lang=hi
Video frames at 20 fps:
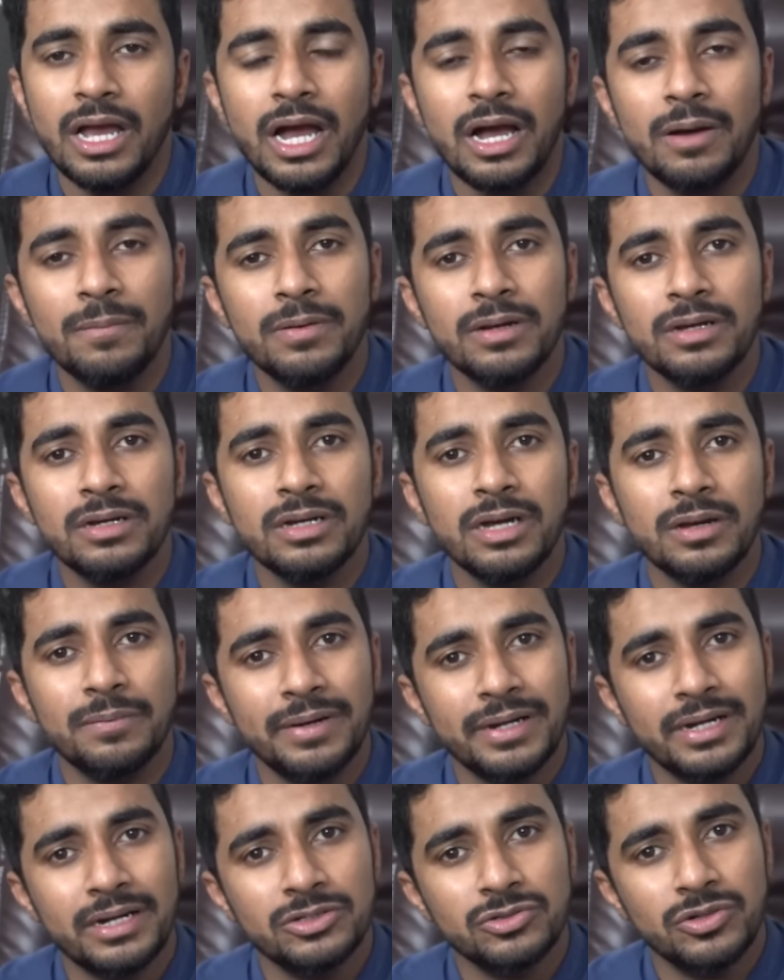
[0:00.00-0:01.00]
अब अब
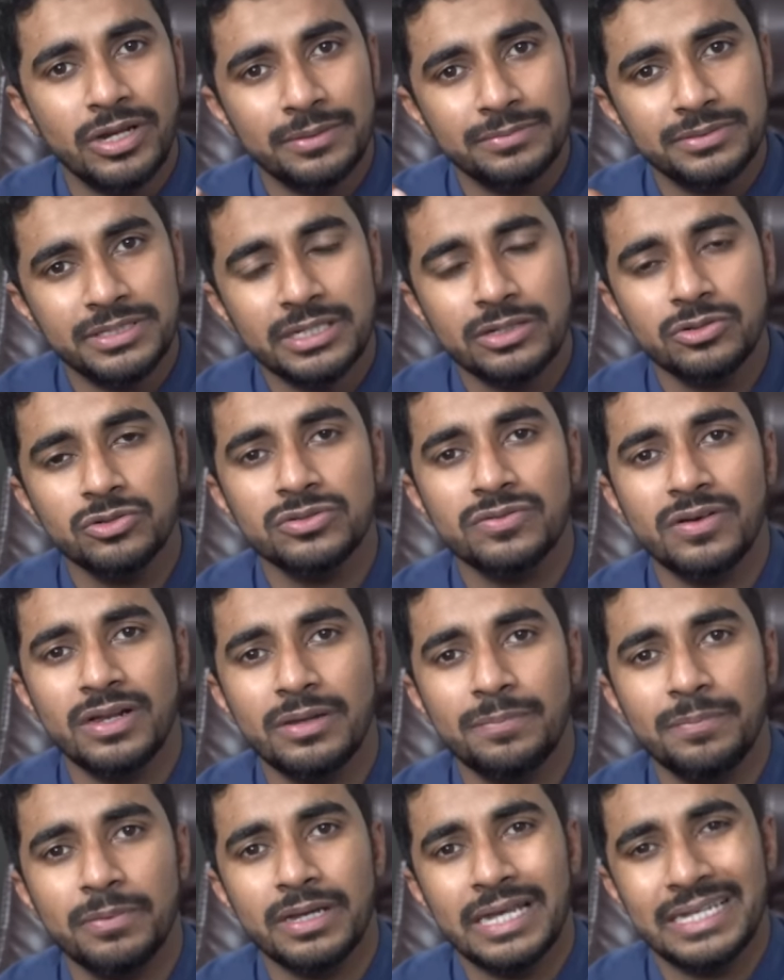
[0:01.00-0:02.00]
बेटा जो एम सी क्यूज़ वाला
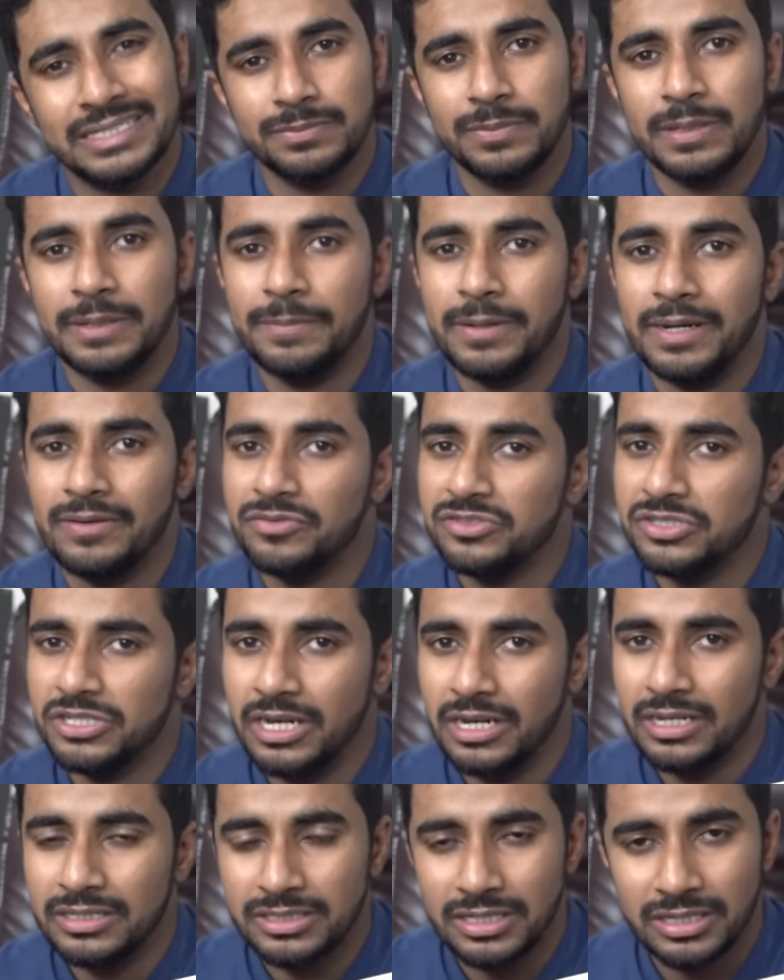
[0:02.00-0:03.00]
गेस्ट पेपर है वो
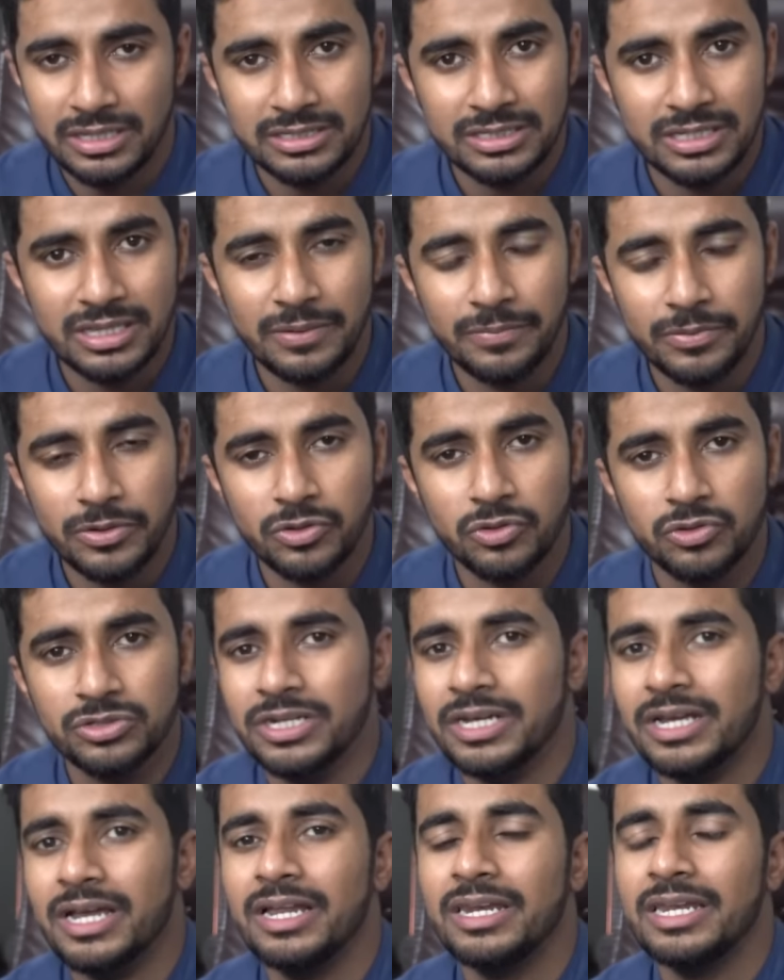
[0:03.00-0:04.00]
इंशाल्लाह जल्द जल्द अपलोड हो
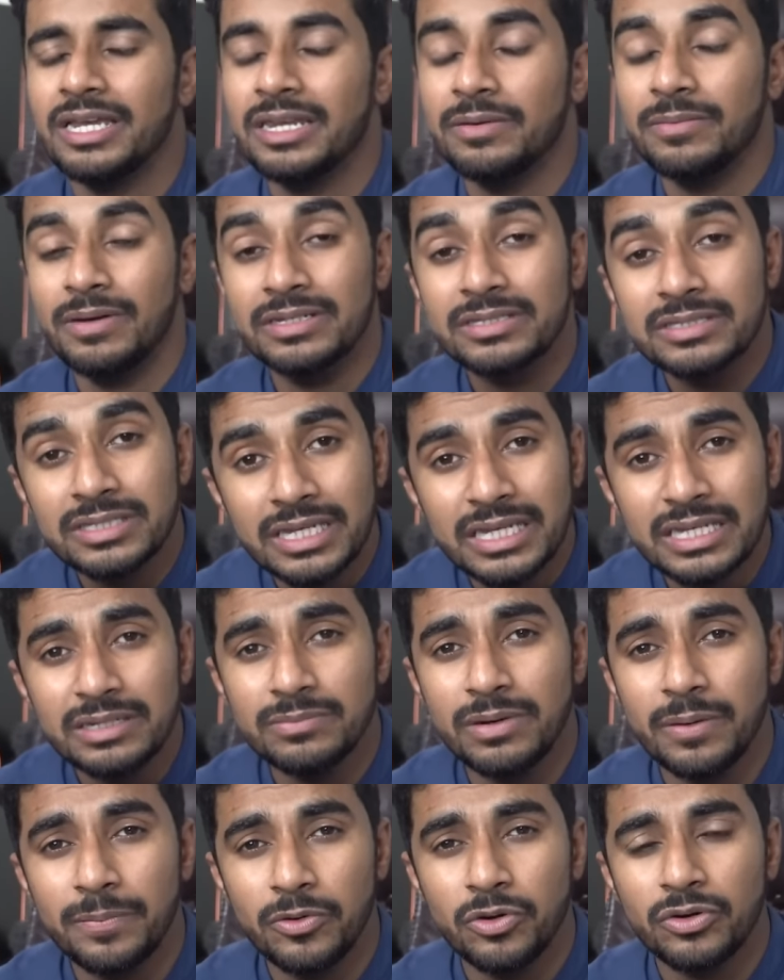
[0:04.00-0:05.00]
जाएगा लेकिन मैंने
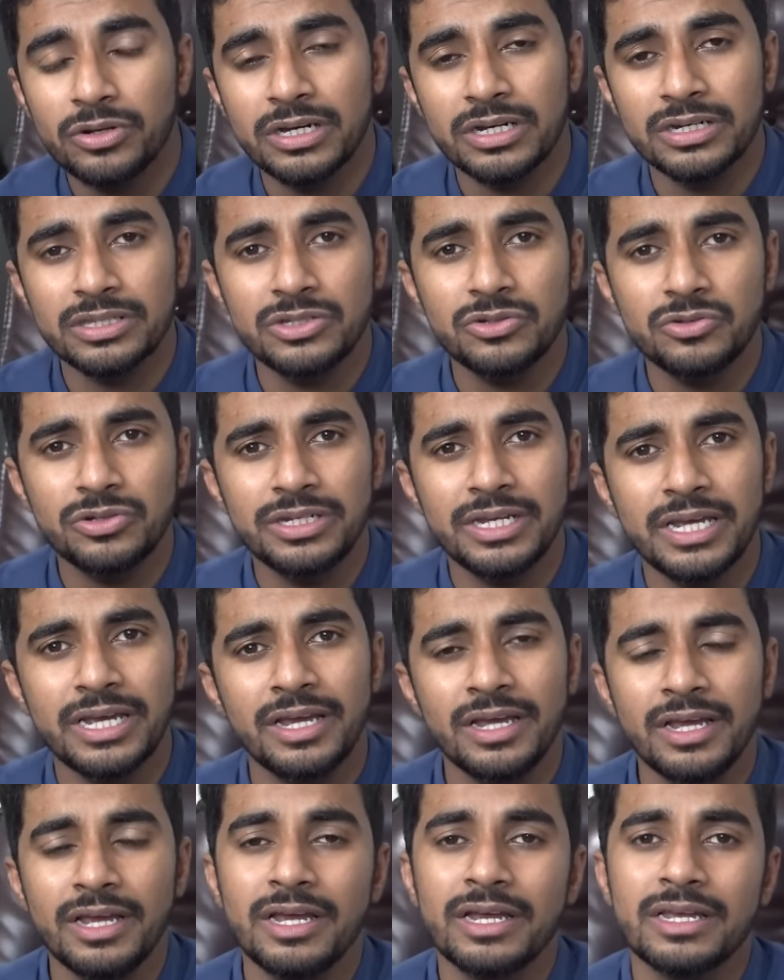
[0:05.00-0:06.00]
स्कीम अपलोड कर दी हुई है
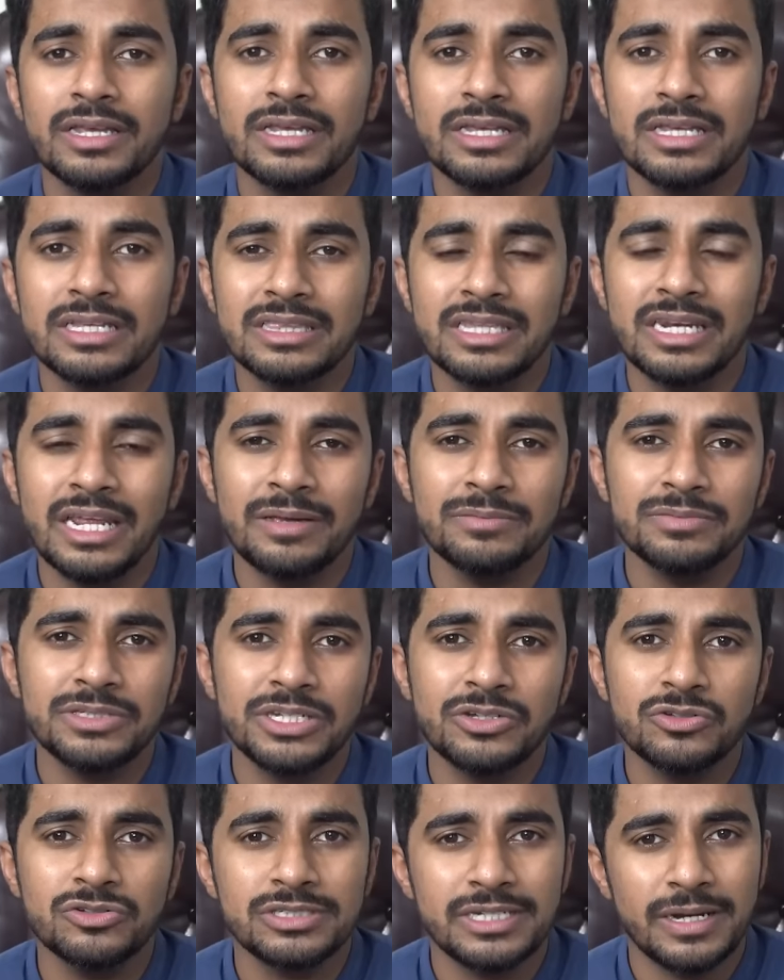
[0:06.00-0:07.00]
कि कितने एम सी
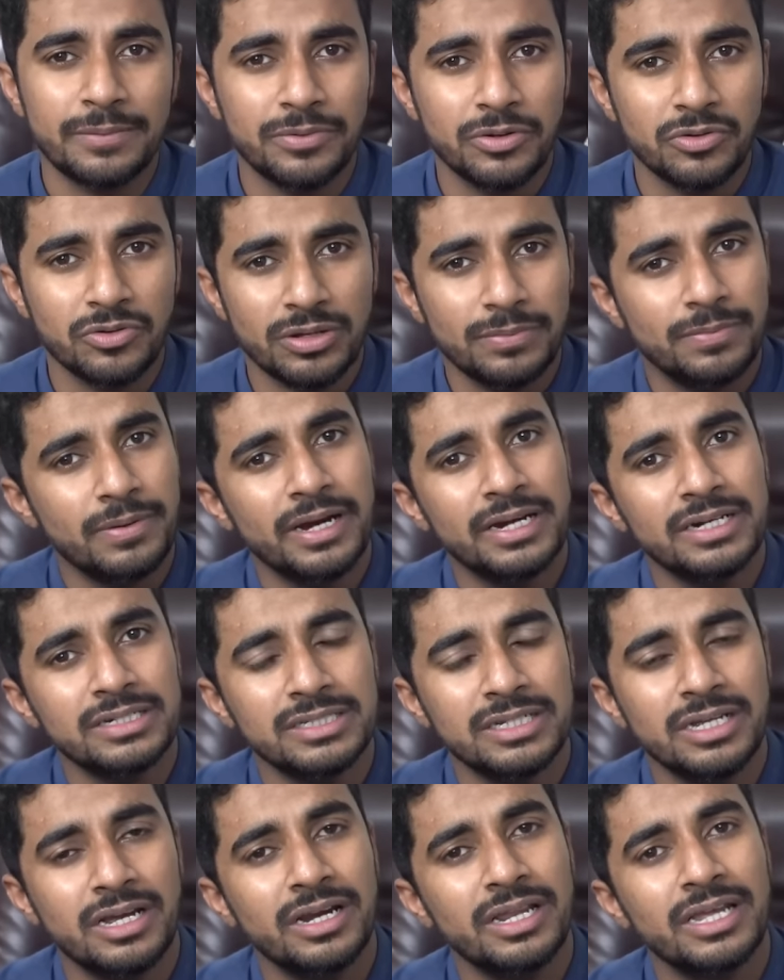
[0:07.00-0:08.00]
क्यूज़ चैप्टरों के बाहर
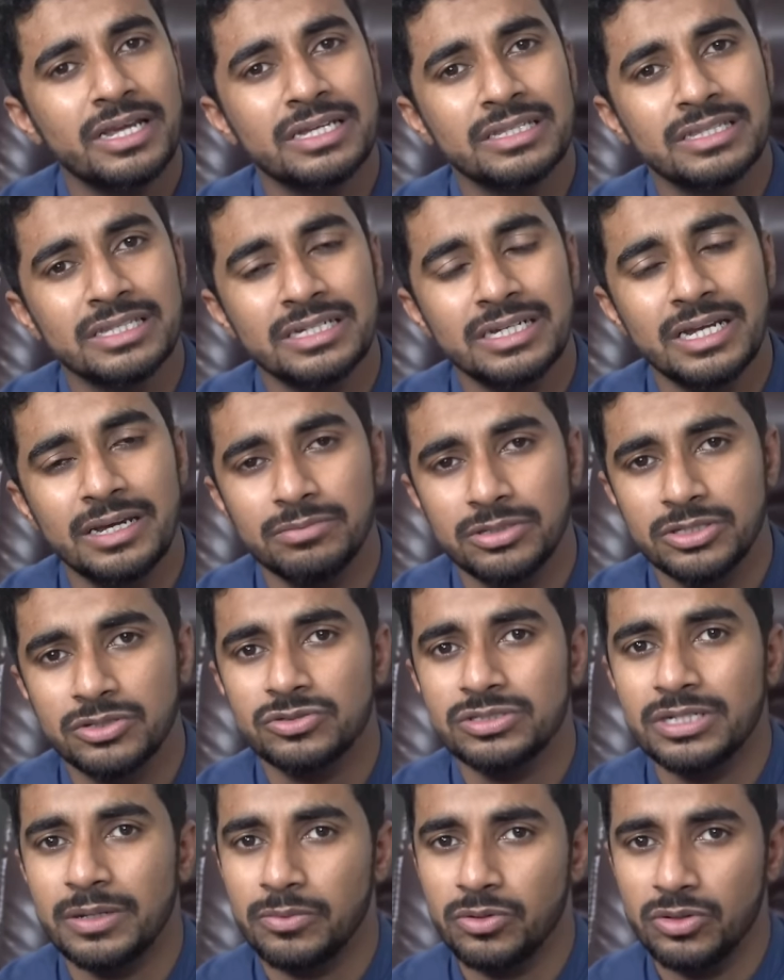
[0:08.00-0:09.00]
से आने हैं कितने एम सी
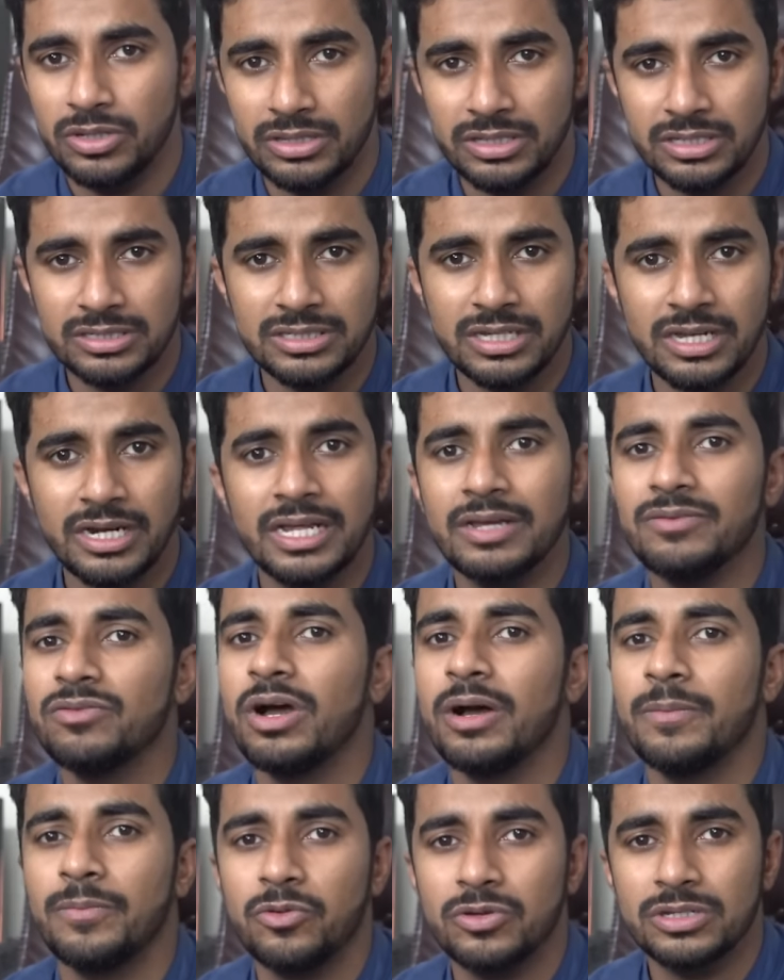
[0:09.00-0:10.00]
क्यूज़ चैप्टर के अंदर से आने हैं वो
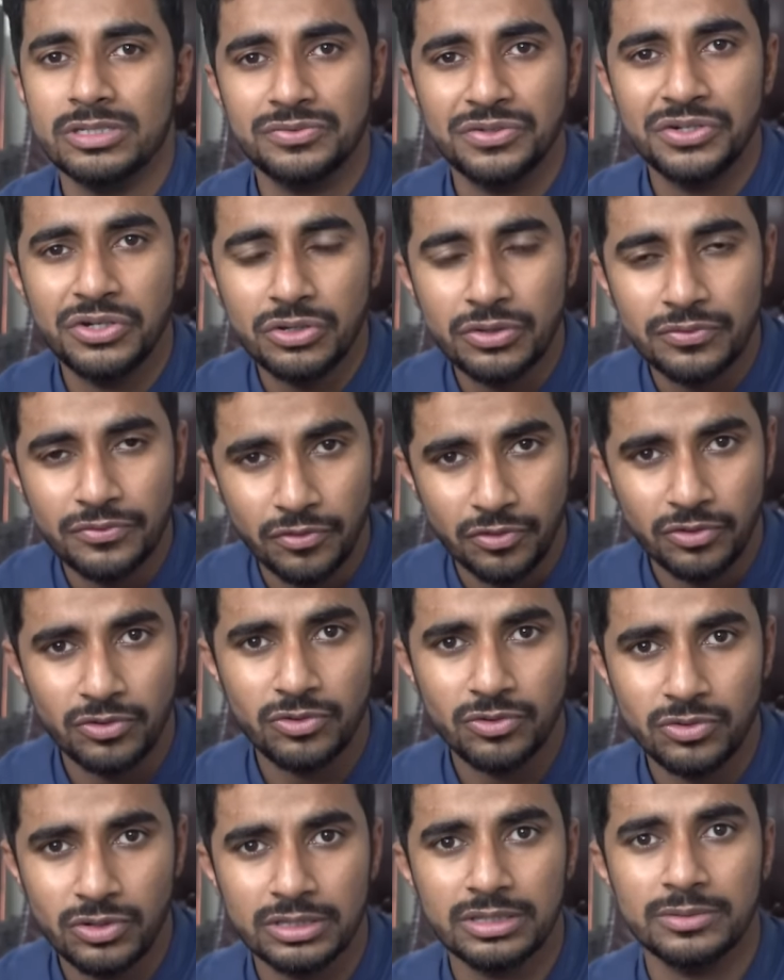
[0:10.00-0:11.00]
आप लोग इस वीडियो के
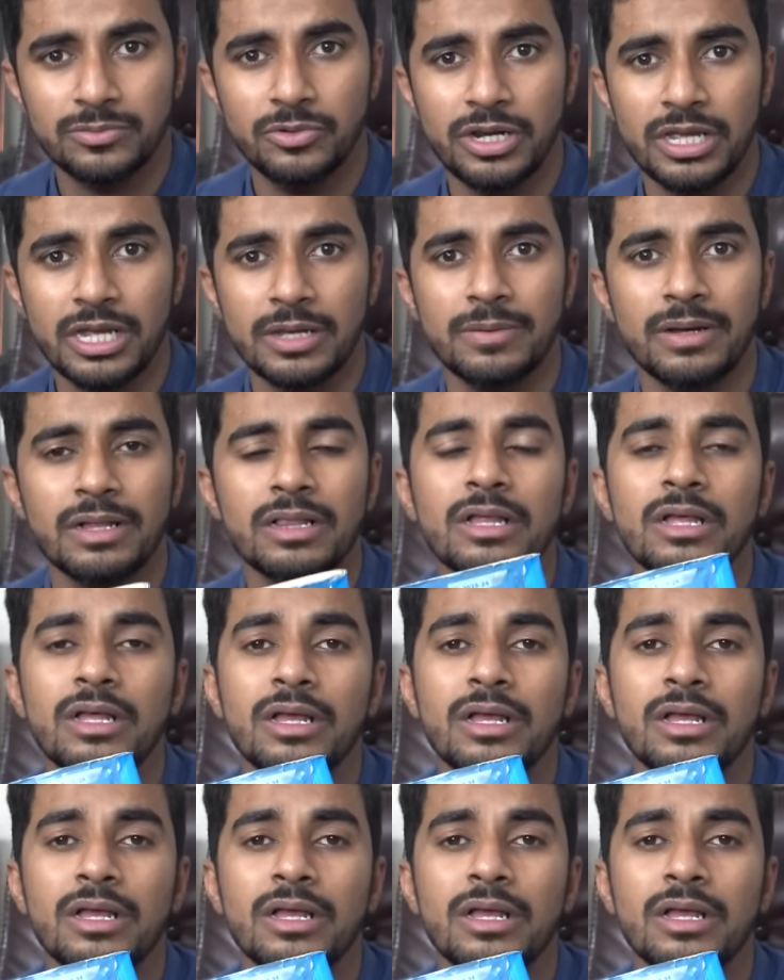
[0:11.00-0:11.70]
फ़ौरन खत्म होने के बाद